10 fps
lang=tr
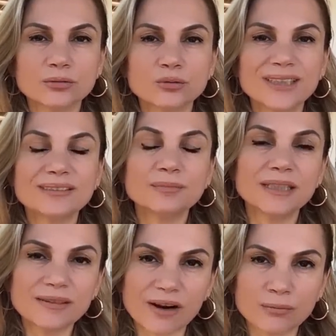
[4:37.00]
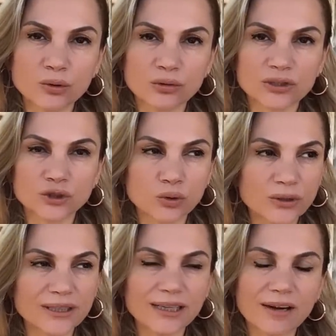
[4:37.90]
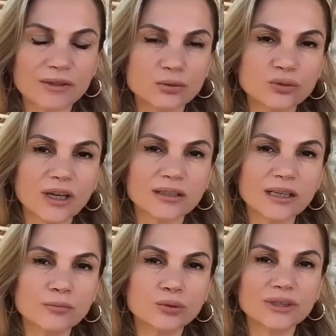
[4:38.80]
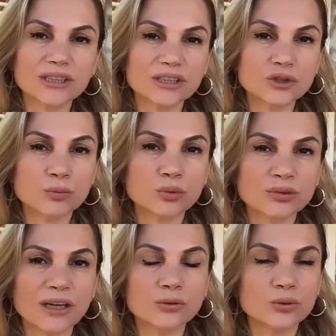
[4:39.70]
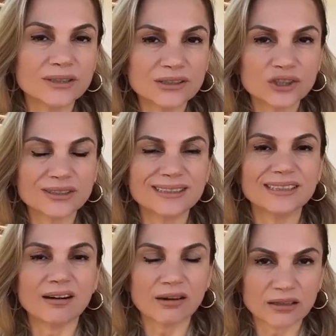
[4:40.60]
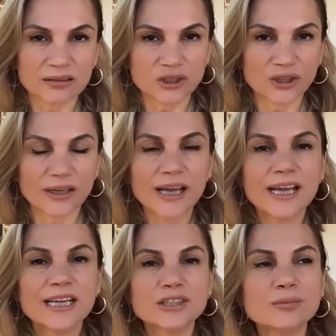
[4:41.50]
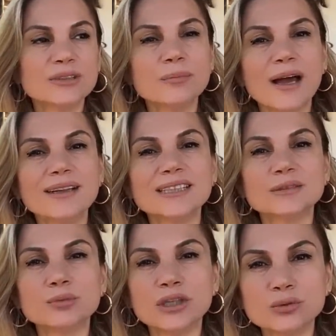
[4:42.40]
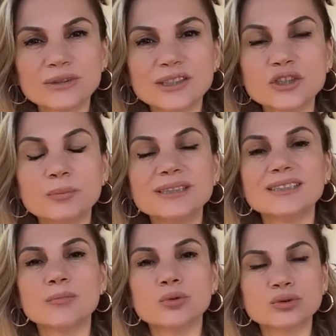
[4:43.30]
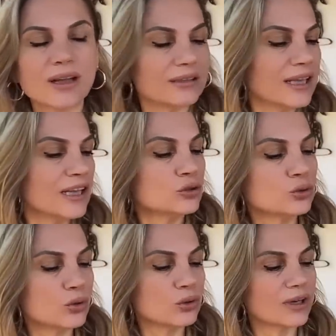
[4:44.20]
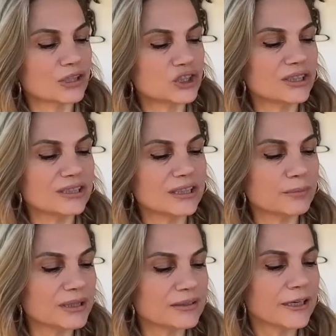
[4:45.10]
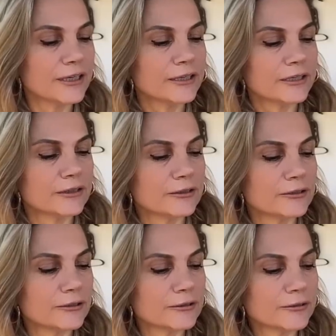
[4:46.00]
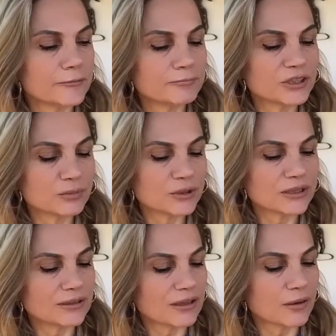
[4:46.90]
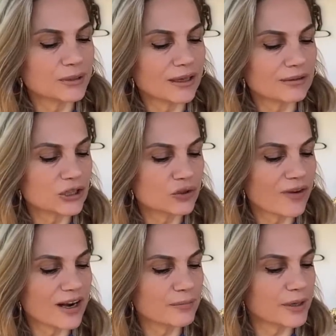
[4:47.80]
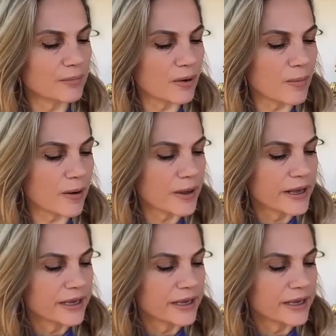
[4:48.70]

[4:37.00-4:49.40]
üretimleri var bu konuda çok iyiler ve dünyanın en büyük ikinci buğday üreticisi arkadaşlar. Şimdi tabii herkes buraya yüklenince biz de buradan son olarak ciddi bir şimdi rakamı yanlış vermeyeyim ama